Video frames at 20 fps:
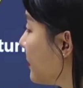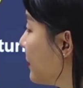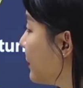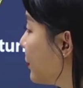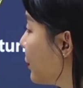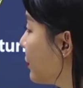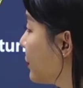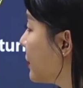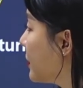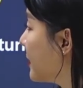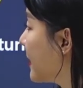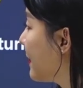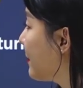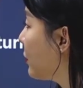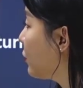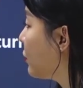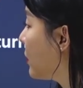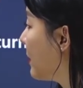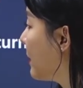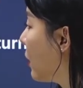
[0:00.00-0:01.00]

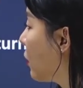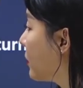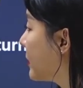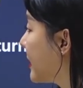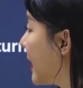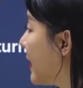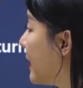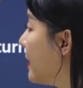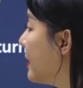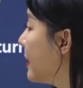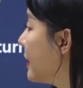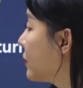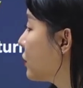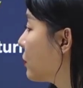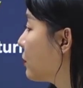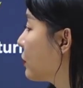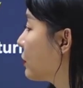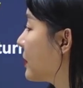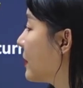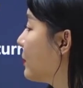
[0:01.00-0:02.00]
전치사면 뒤에 명사,
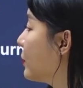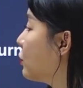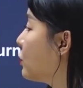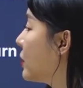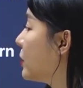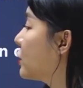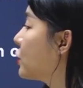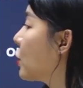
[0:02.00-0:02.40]
접속사면 뒤에